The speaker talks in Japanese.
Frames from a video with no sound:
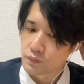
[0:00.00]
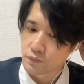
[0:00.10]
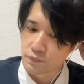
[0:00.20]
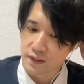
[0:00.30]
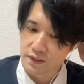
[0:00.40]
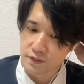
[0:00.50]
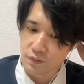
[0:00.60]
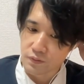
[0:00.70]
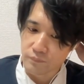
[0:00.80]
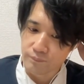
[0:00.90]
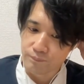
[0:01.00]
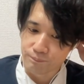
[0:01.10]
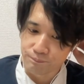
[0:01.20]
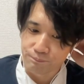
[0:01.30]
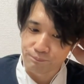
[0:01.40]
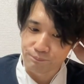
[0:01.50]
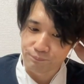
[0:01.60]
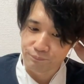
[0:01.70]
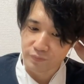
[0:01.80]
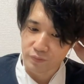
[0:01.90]
クエスト、
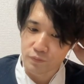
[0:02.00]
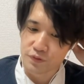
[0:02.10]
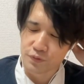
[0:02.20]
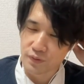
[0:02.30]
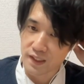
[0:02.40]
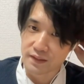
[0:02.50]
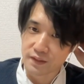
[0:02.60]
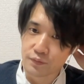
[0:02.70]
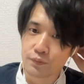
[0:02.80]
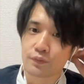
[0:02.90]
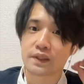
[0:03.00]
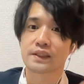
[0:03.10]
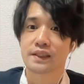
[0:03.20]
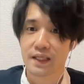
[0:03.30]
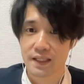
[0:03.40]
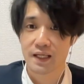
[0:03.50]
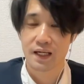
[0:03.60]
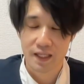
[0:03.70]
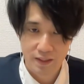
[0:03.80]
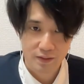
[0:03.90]
うーん、どうしようかっていうところですね。
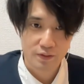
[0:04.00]
はい。